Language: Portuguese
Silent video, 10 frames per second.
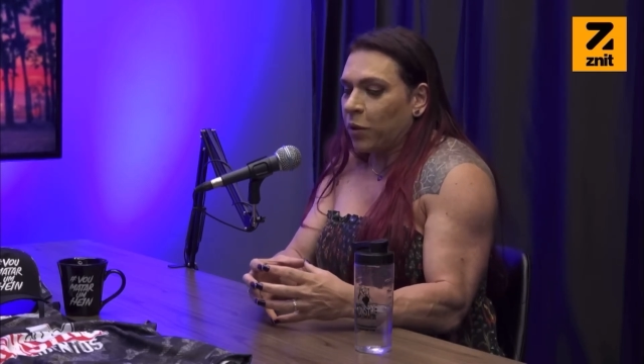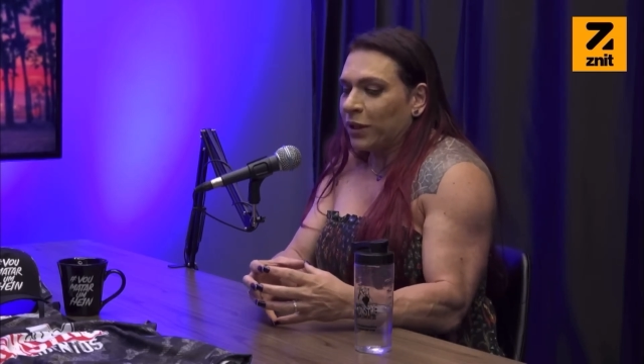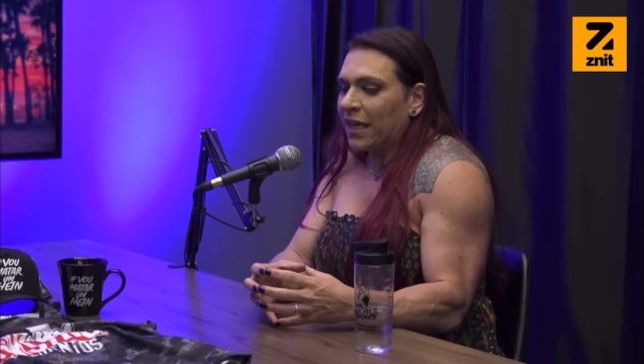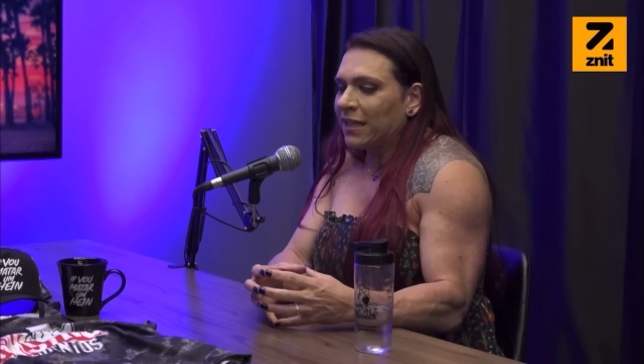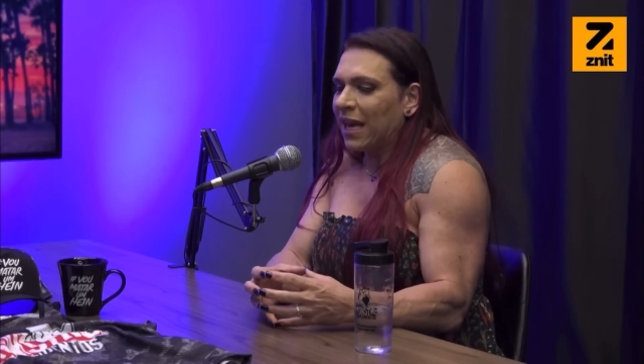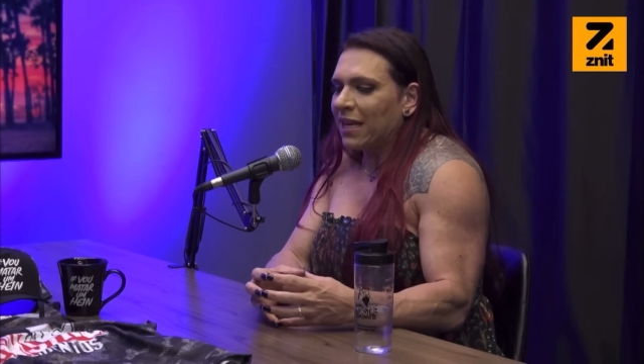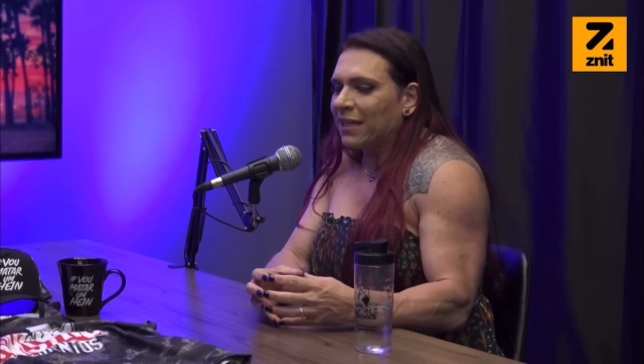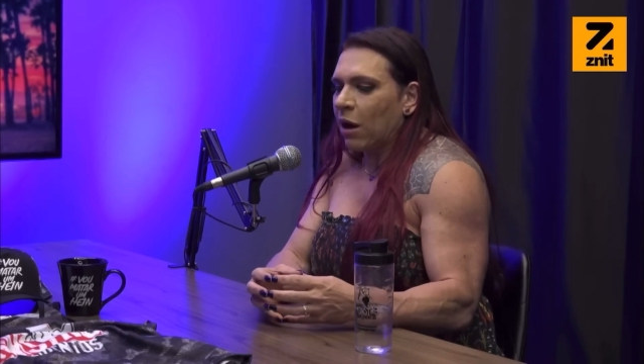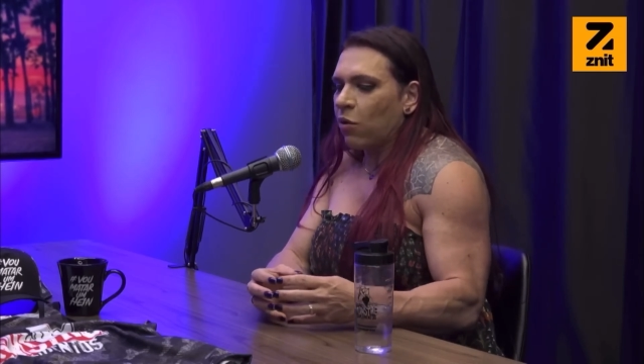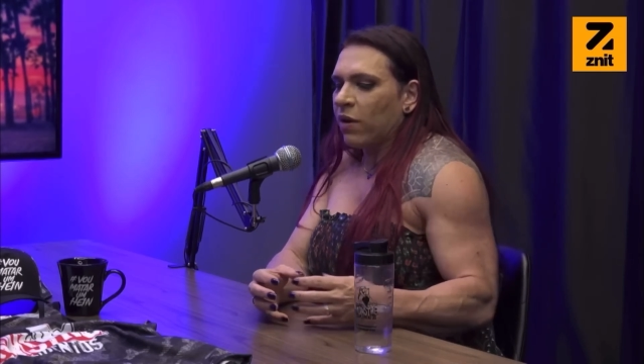
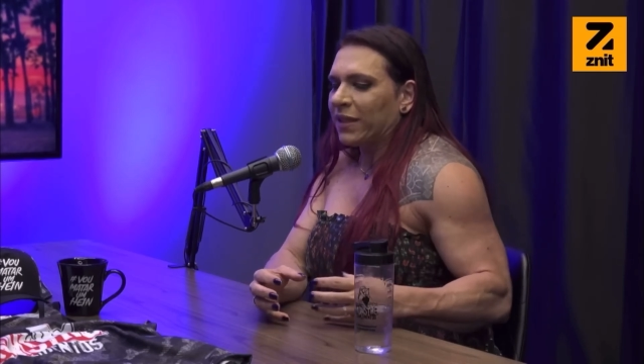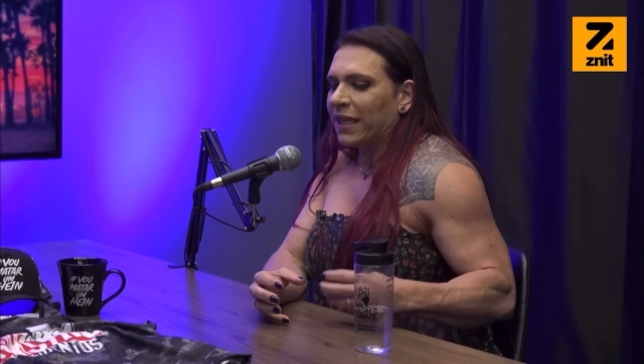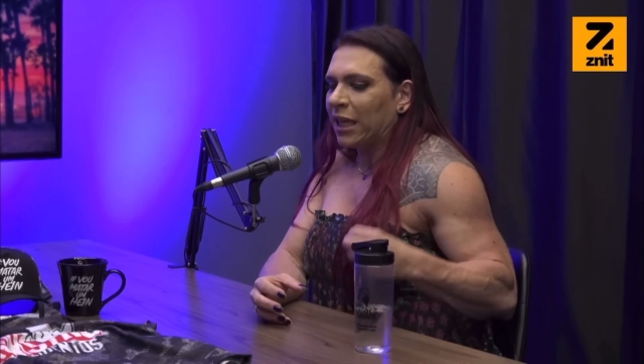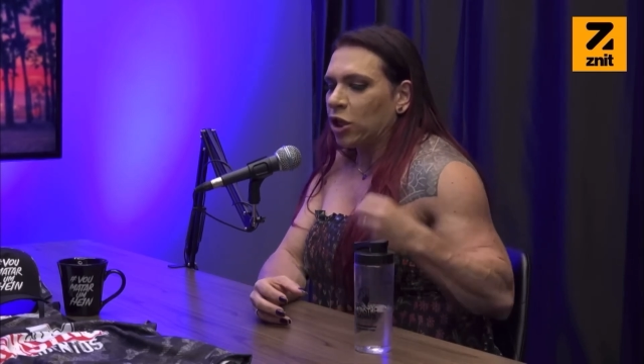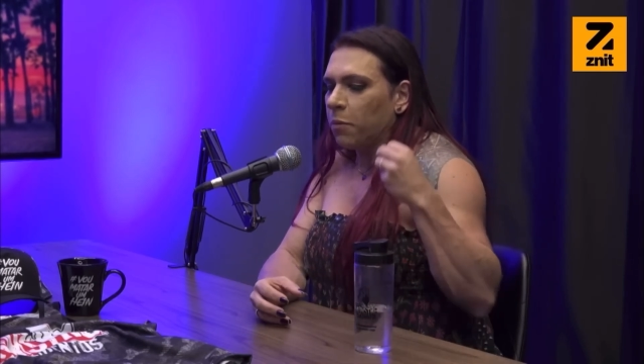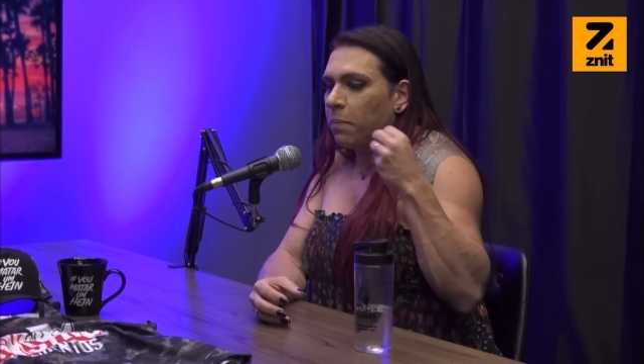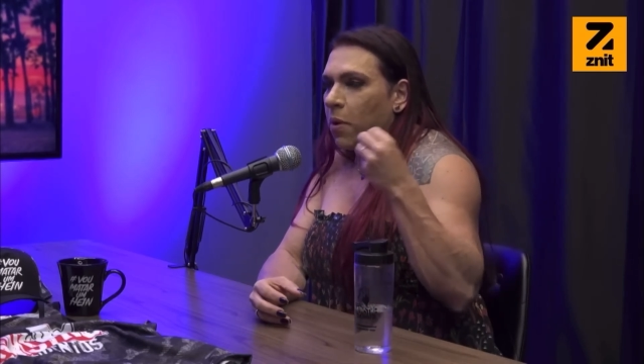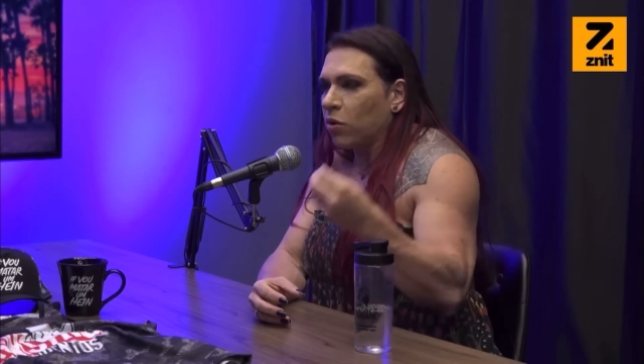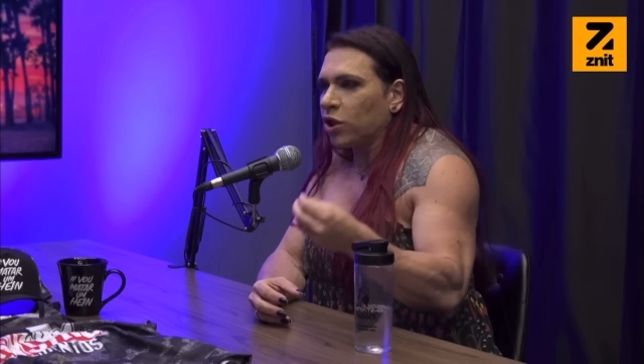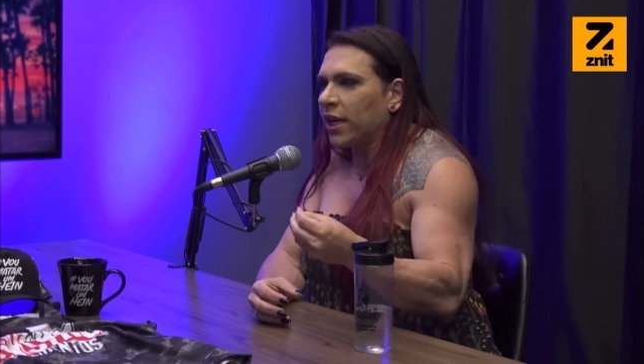potencializar o que você tem de
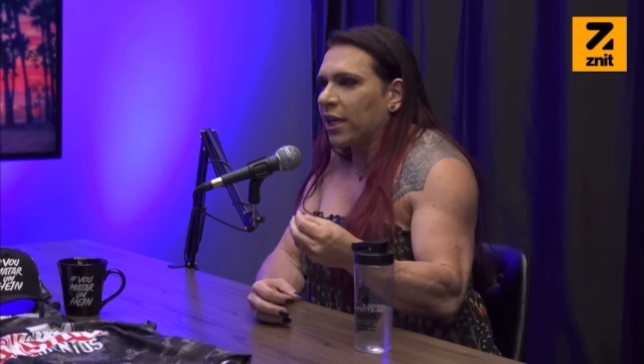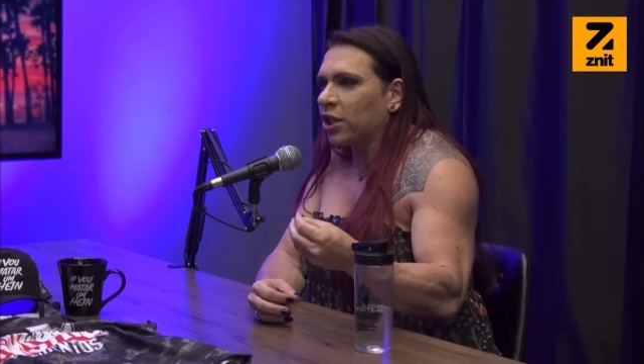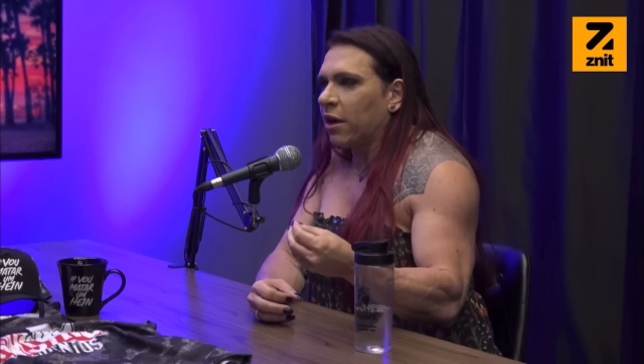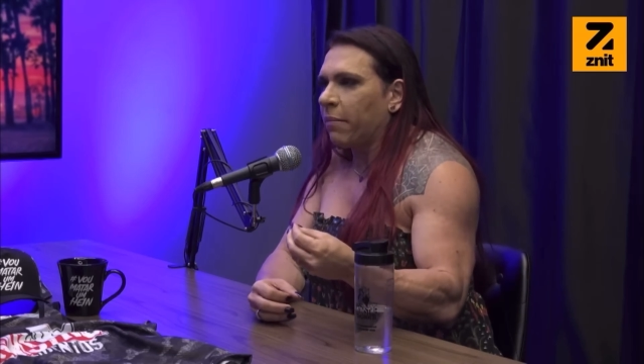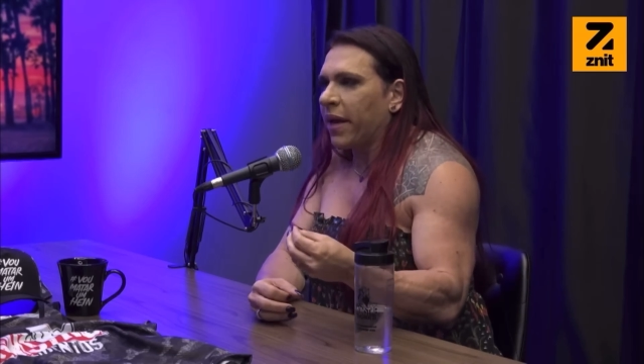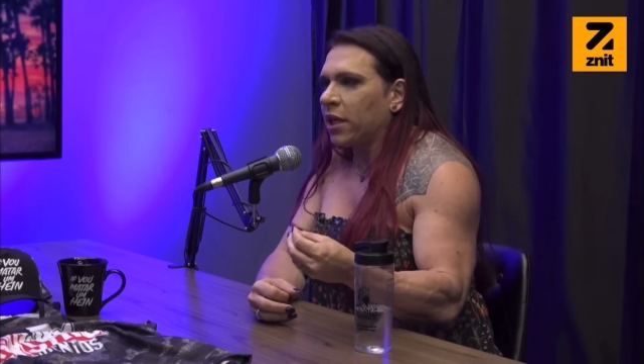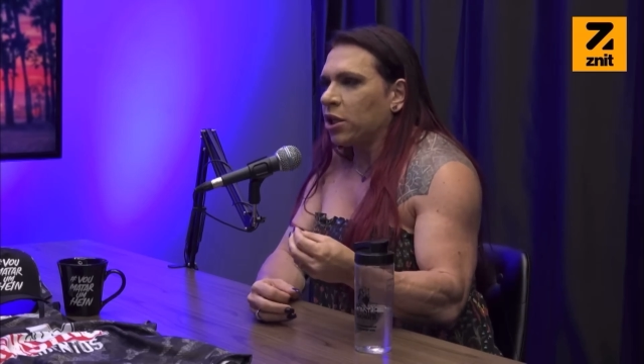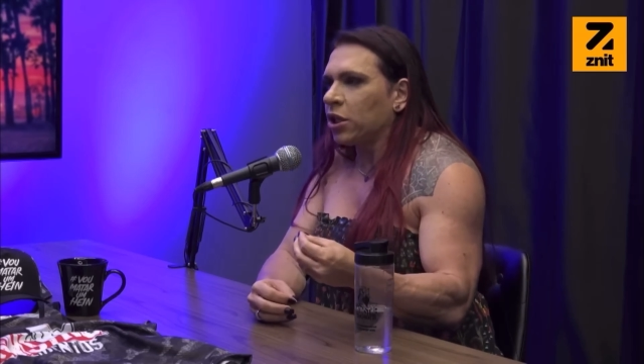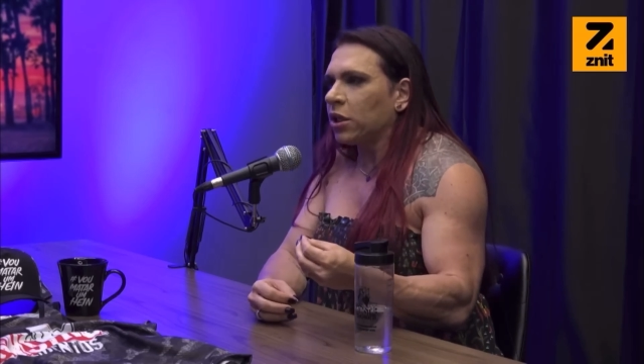bom geneticamente.